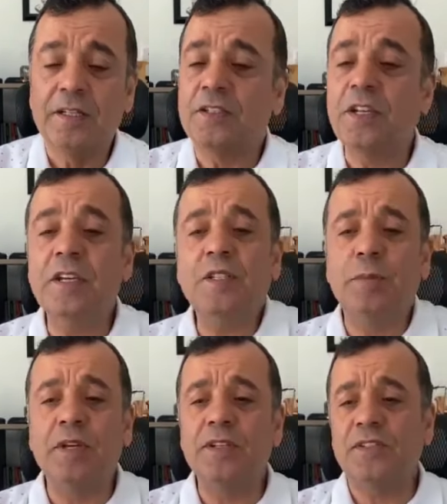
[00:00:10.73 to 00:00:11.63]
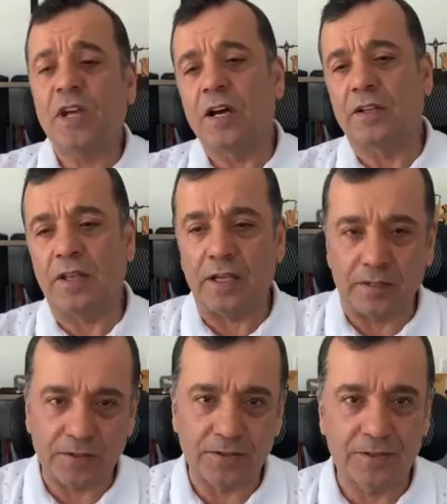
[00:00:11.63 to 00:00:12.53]
Siz biz tanrı
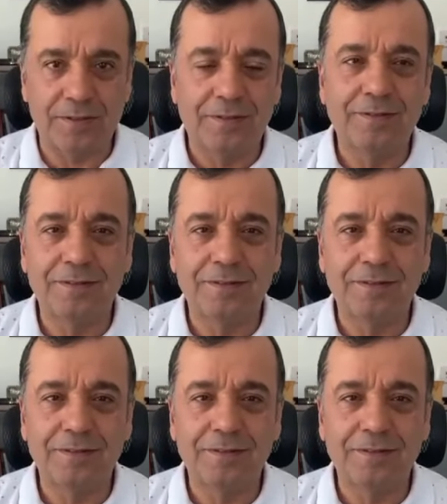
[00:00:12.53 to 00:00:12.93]
değiliz.